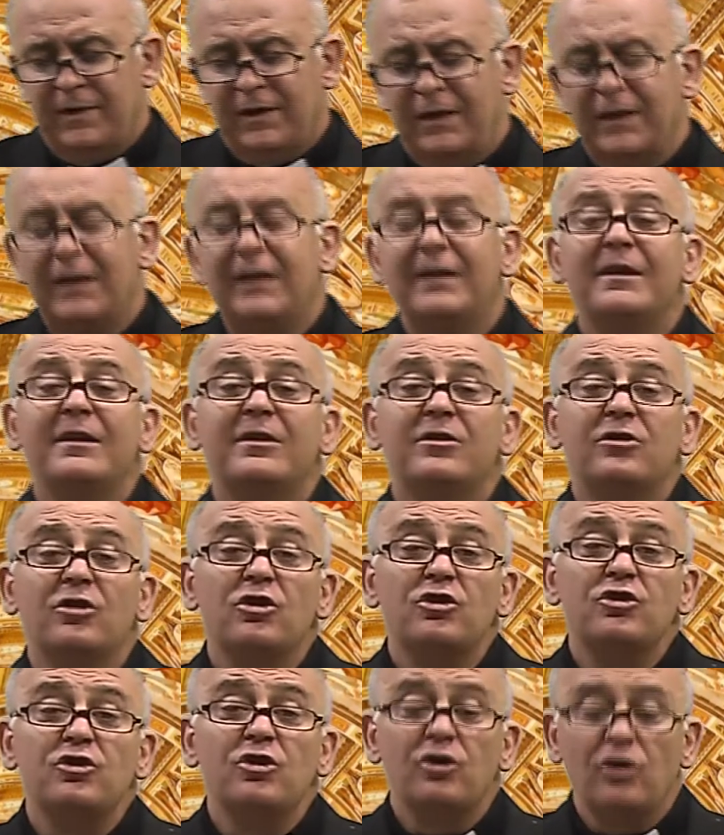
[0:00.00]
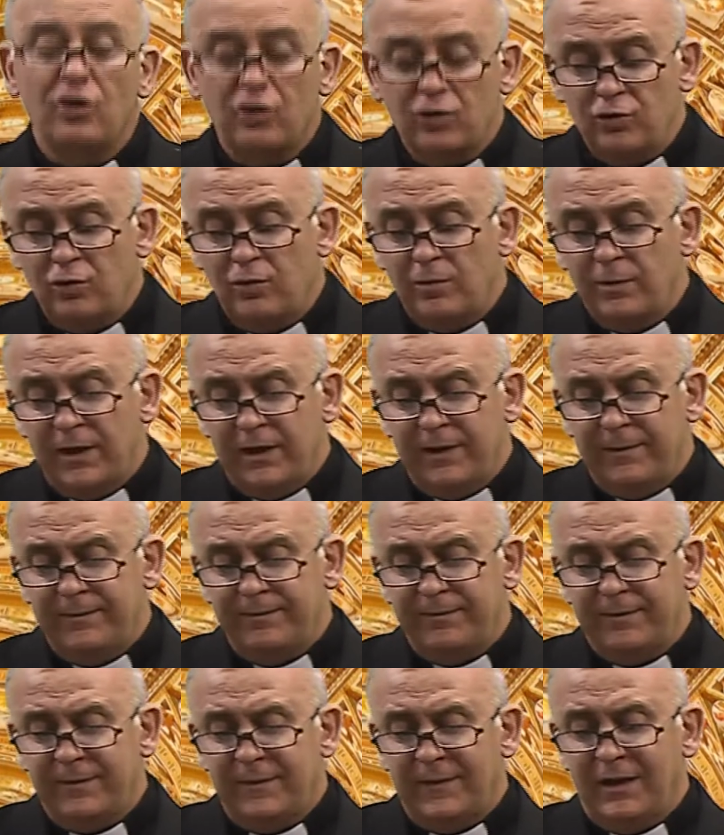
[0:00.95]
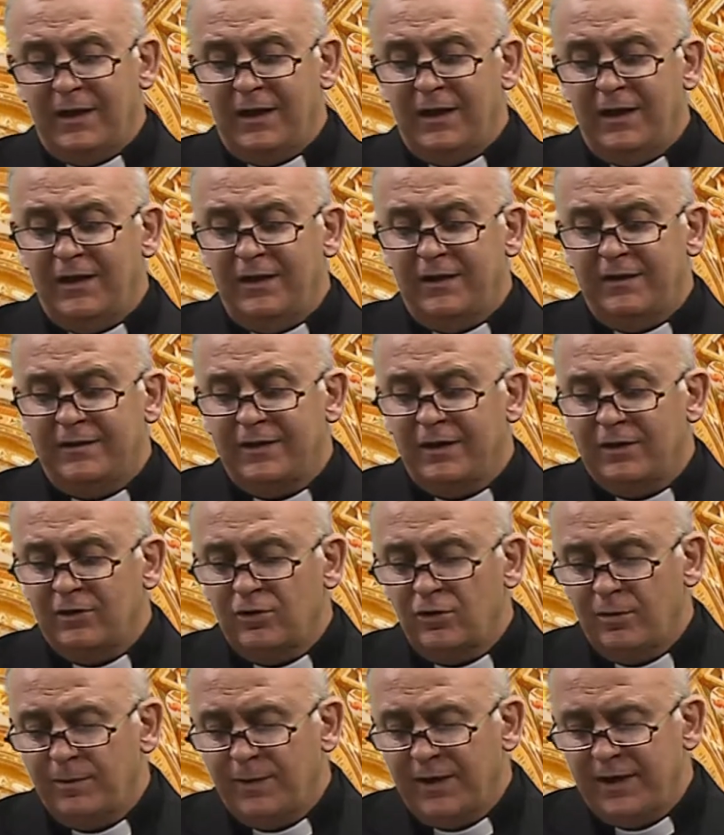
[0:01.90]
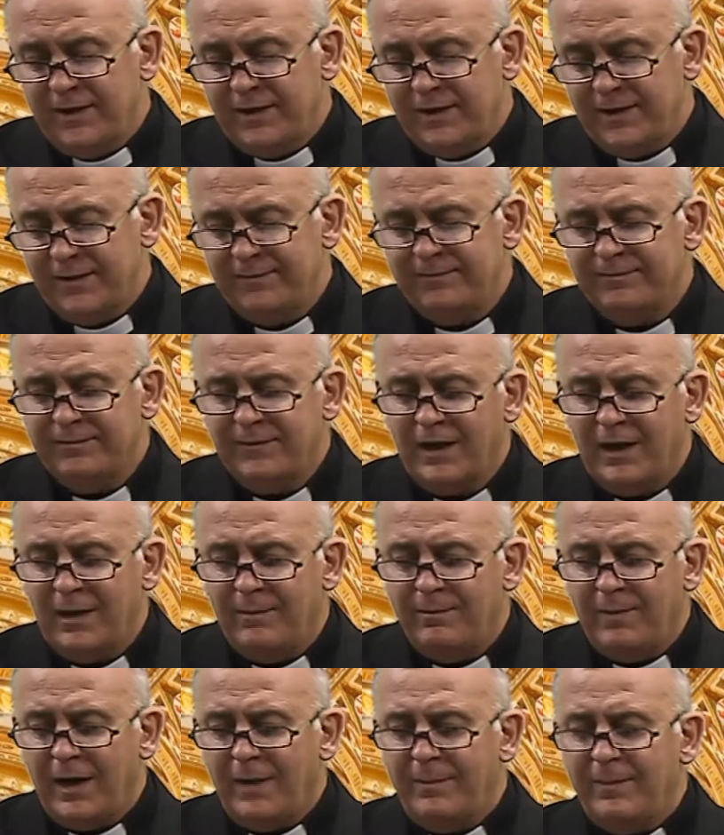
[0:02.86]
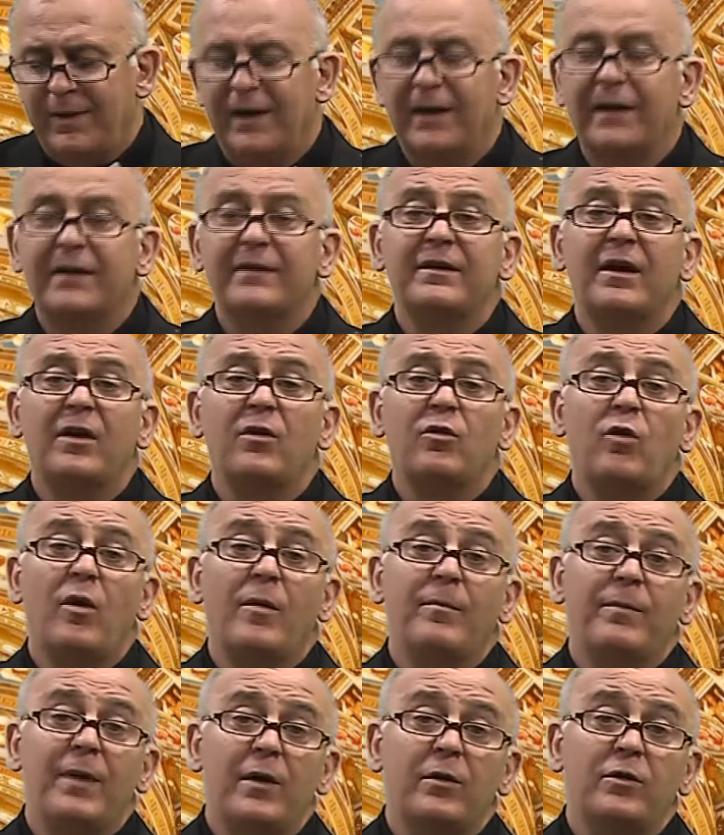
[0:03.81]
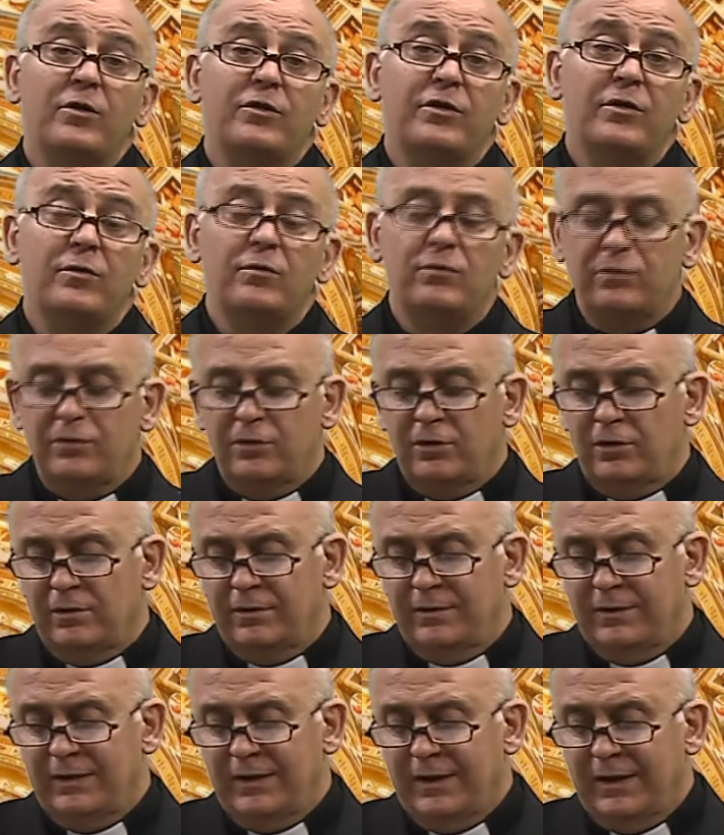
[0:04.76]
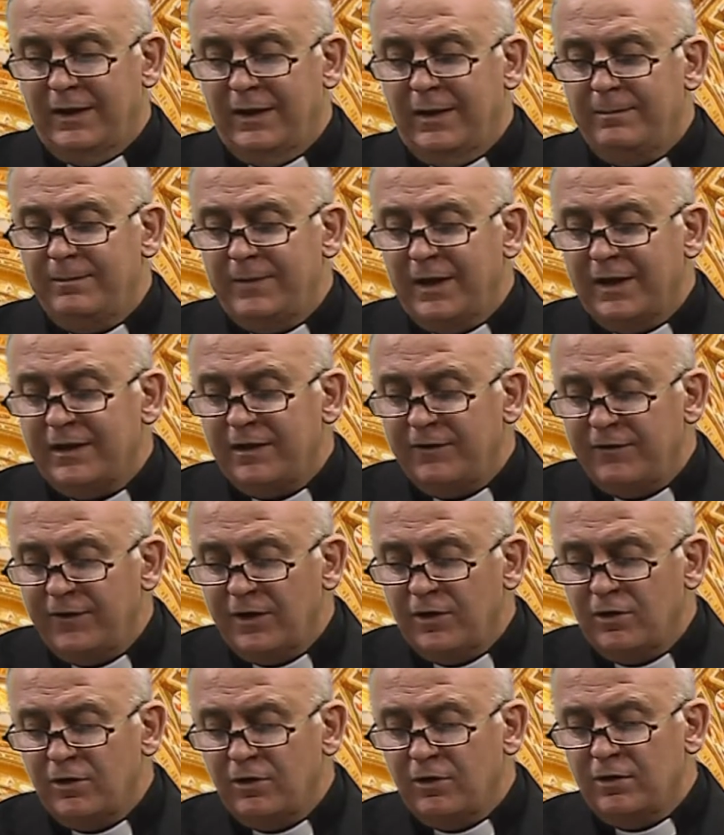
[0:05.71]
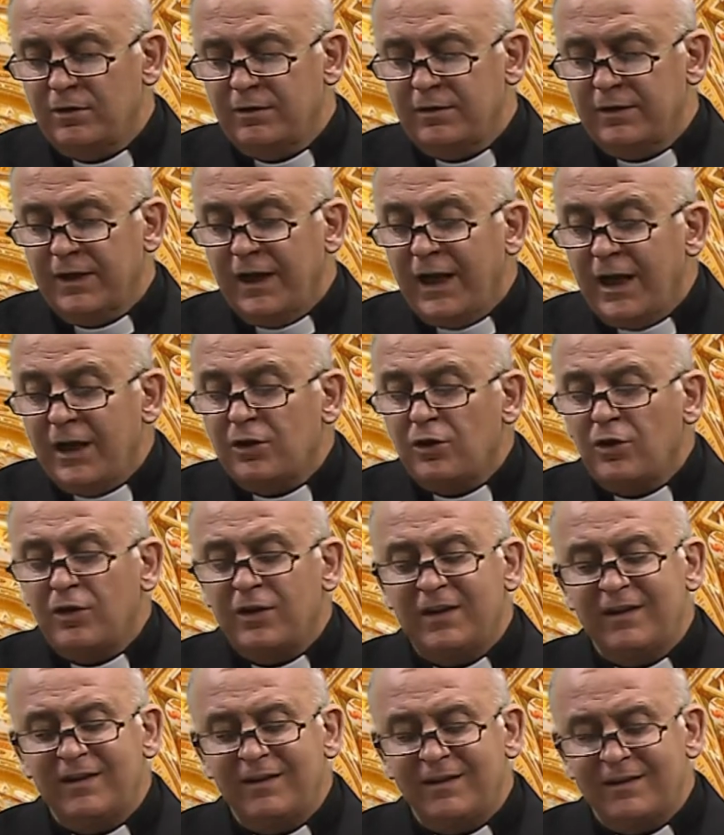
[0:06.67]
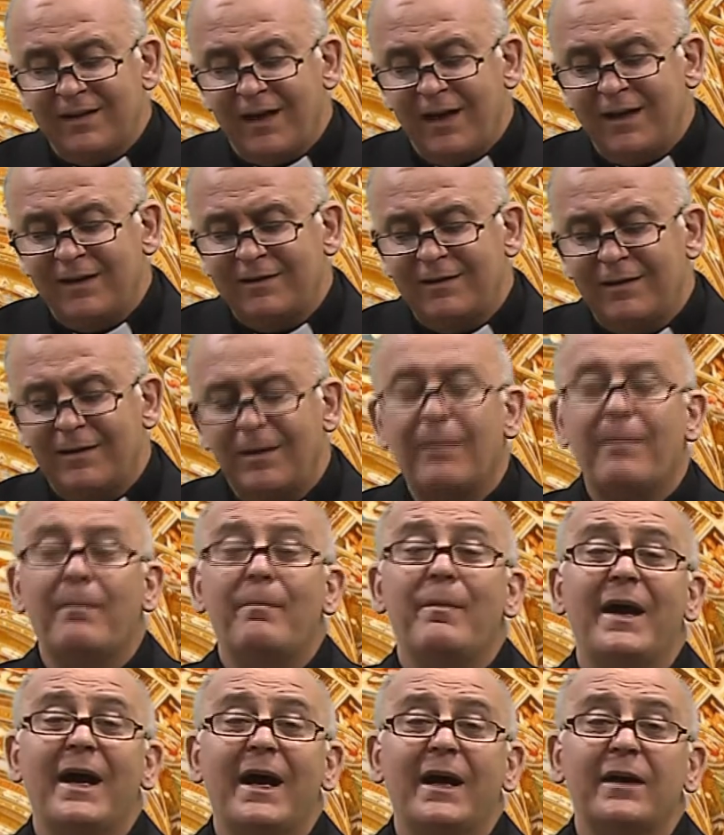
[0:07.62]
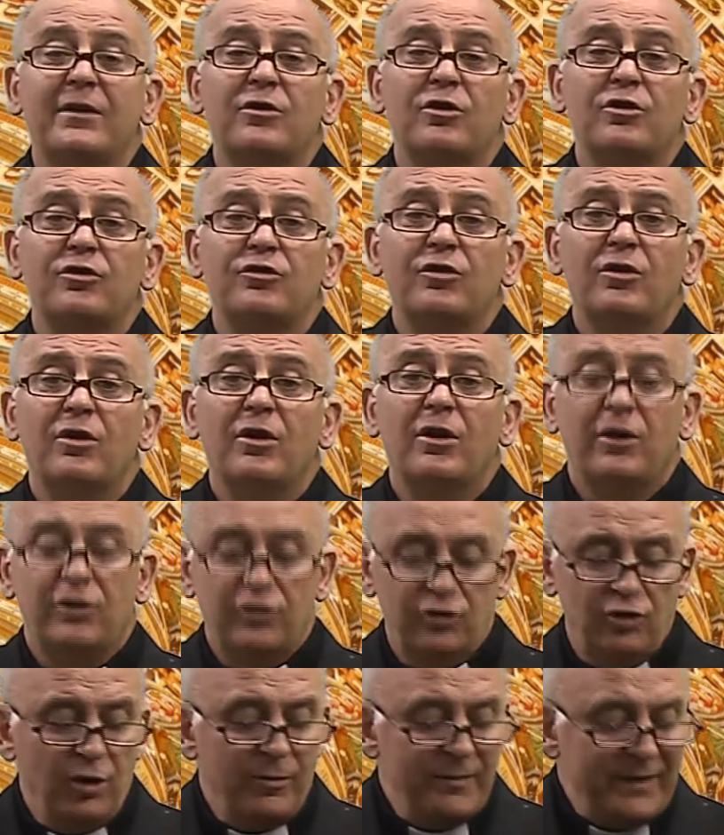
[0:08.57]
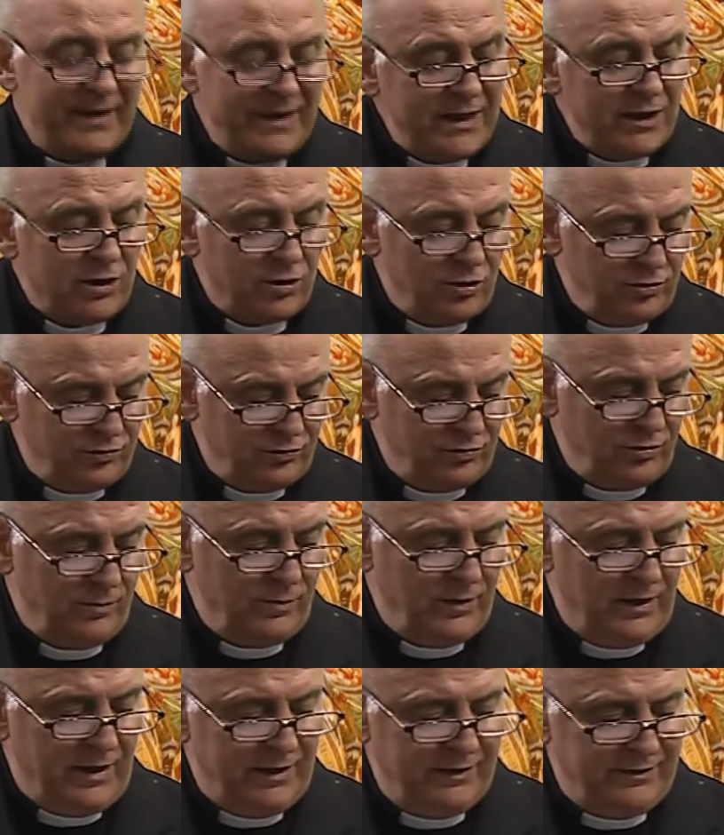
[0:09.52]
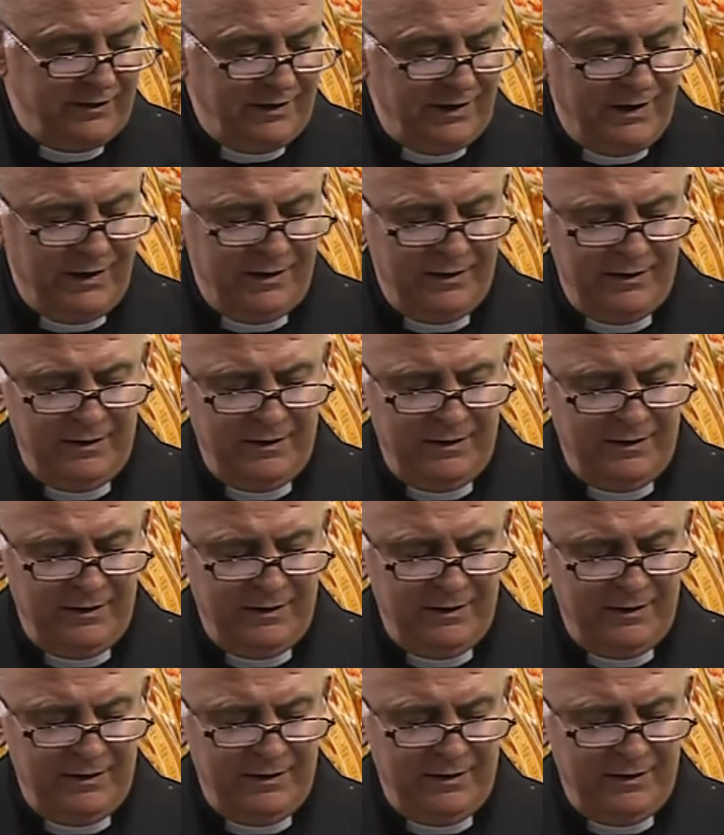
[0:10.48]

Y el 18 de octubre, el Santo Padre, el Papa San Juan Pablo II, beatificó estos 16 beatos dominicos, como les decía,